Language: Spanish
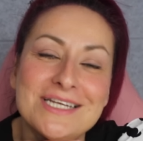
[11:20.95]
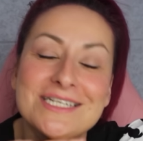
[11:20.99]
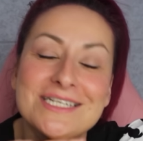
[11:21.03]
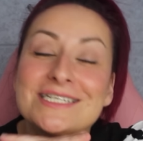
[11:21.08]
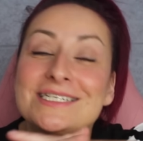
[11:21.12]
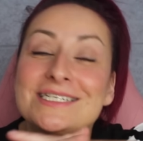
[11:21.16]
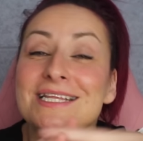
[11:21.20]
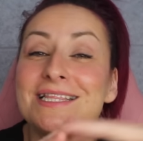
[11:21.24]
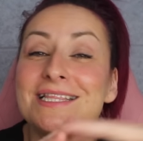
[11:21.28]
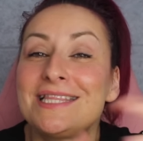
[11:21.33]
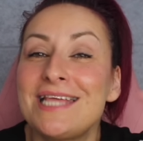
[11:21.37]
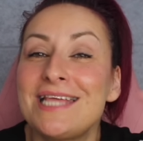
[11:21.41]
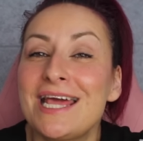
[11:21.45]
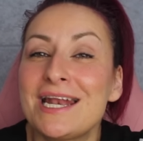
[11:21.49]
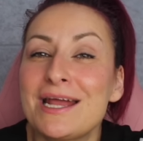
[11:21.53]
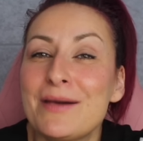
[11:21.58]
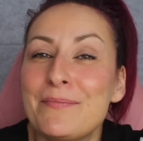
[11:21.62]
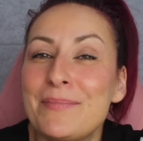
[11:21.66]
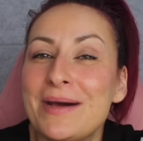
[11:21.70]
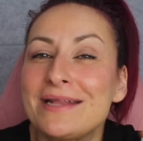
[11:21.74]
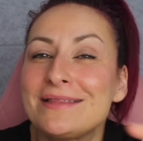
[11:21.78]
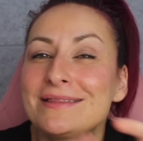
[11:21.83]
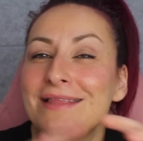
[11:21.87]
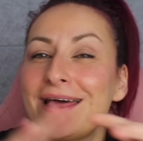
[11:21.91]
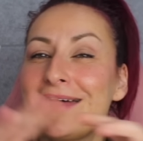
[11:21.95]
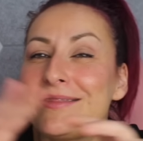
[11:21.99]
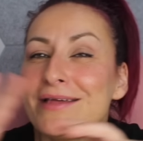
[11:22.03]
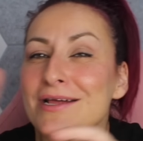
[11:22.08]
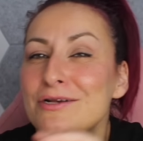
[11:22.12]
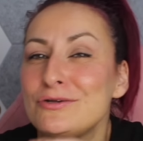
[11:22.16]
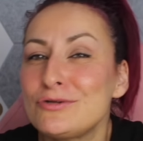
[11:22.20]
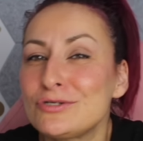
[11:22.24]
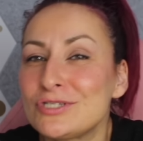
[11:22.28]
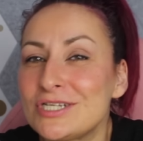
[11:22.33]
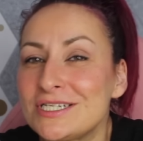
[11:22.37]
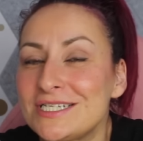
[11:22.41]
¿Se sentían
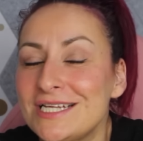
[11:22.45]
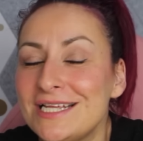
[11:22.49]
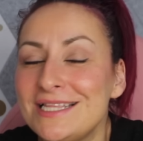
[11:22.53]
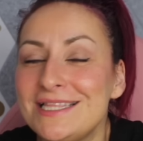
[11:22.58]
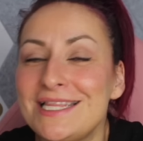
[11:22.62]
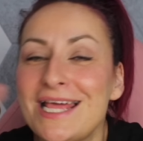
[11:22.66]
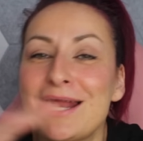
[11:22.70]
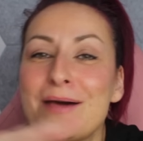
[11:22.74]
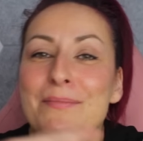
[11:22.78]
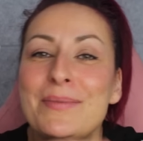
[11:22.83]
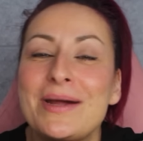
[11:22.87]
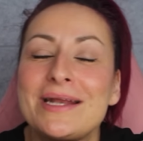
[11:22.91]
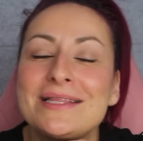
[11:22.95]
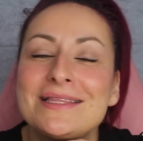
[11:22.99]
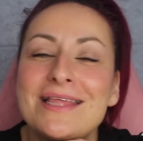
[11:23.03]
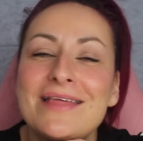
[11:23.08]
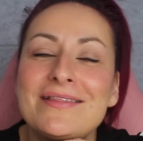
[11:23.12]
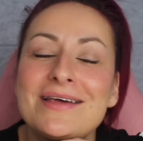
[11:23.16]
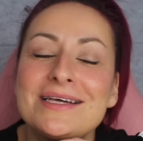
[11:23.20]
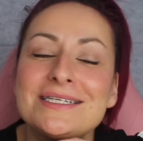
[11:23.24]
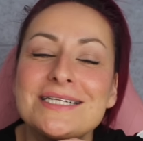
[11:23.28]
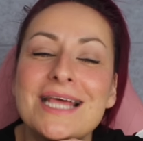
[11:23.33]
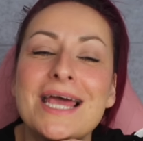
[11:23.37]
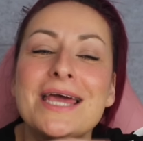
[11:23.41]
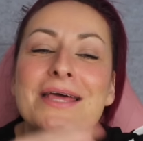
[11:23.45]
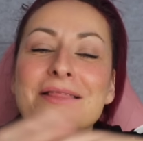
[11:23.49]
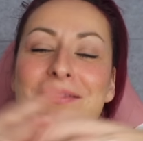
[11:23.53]
apartadas, no se sentían apartadas?